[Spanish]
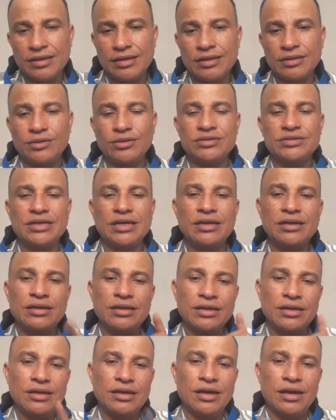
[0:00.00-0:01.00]
Entonces,
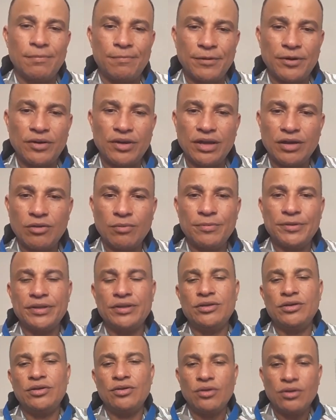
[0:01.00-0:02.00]
espero hayan
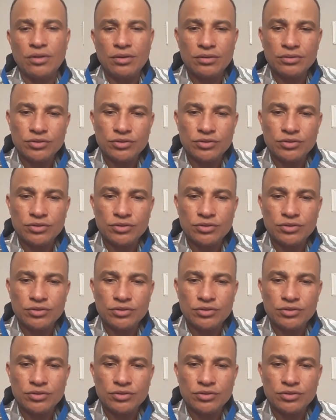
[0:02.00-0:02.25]
comprendido.